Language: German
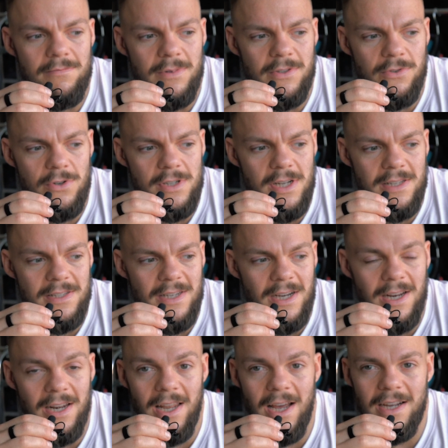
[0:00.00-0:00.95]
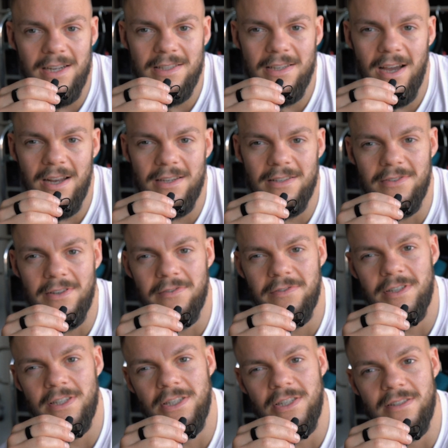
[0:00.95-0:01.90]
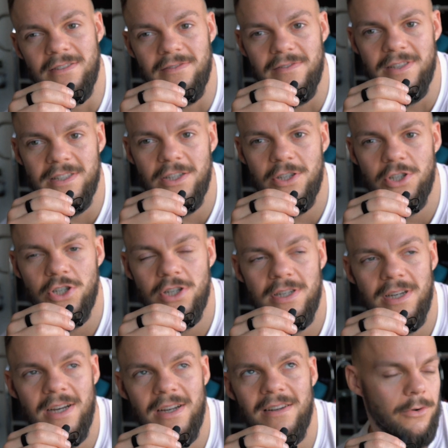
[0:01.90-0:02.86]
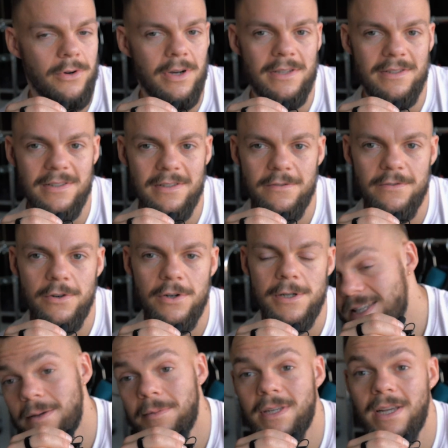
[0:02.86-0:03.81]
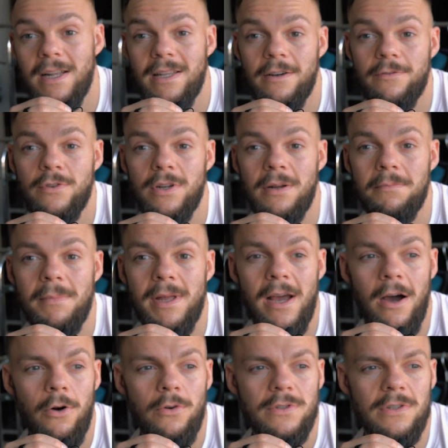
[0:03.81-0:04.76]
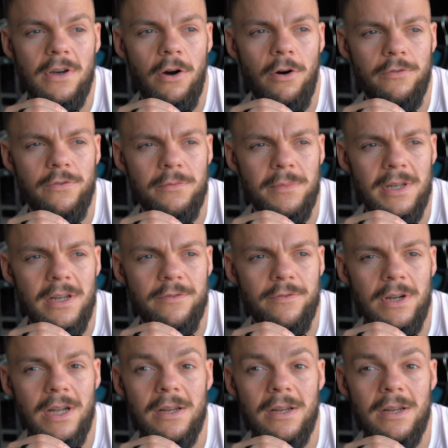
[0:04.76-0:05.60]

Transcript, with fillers: man sollte halt Sachen lange tragen, deswegen finde ich diesen Vintage-Gedanken auch ganz sinnvoll. Gebe ich halt dafür dann mehr aus, erhoffe mir davon